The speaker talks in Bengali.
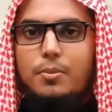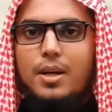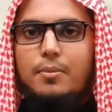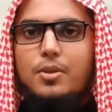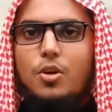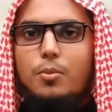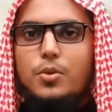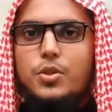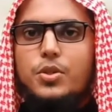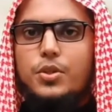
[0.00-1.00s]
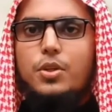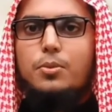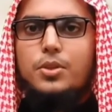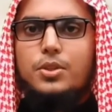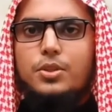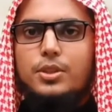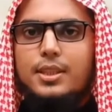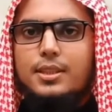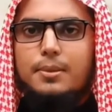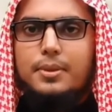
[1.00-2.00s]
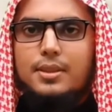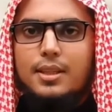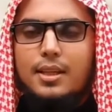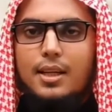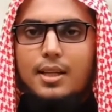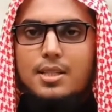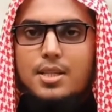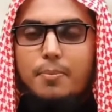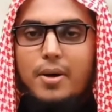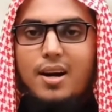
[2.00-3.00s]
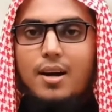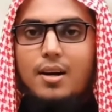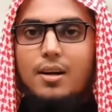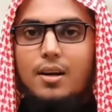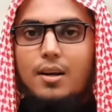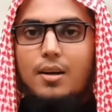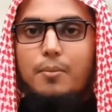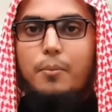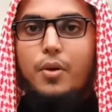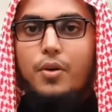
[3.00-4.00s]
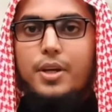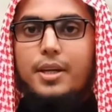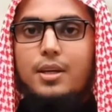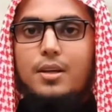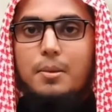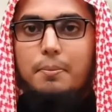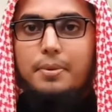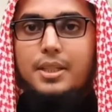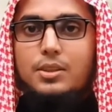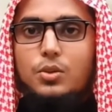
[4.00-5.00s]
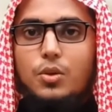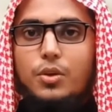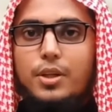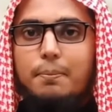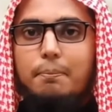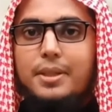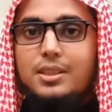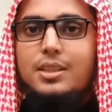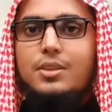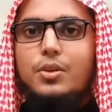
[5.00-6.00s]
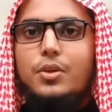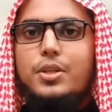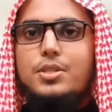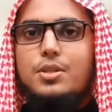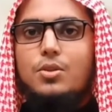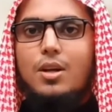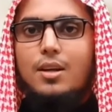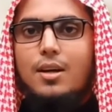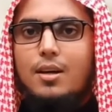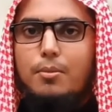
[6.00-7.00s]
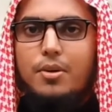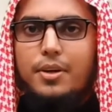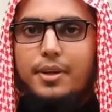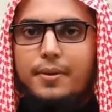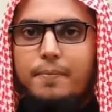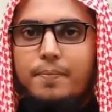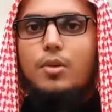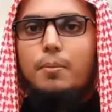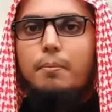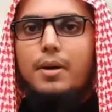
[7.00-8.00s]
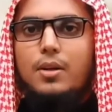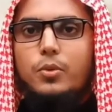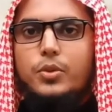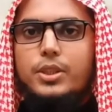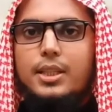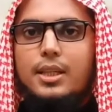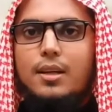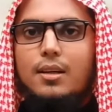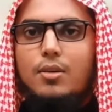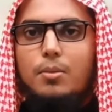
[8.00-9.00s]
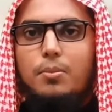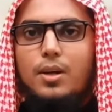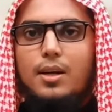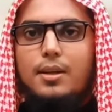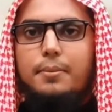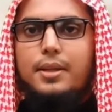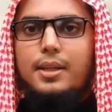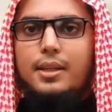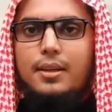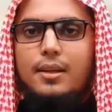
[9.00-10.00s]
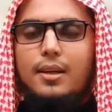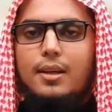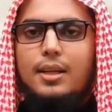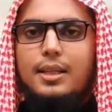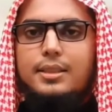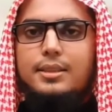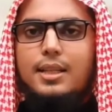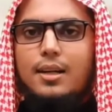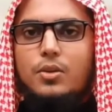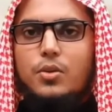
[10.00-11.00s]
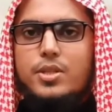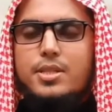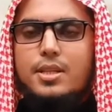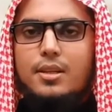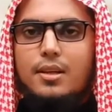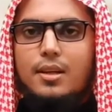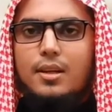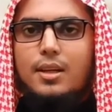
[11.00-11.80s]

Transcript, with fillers: হে নবী আপনি অবশ্যই অবশ্যই দেখতে পেতেন যে পাহাড় ভয়ে বিনীত হয়ে বিদীর্ণ হয়ে যেত আল্লাহর ভয়ে মানুষকে আল্লাহ রব্বুল্লা আলমিন এটি দান করেছেন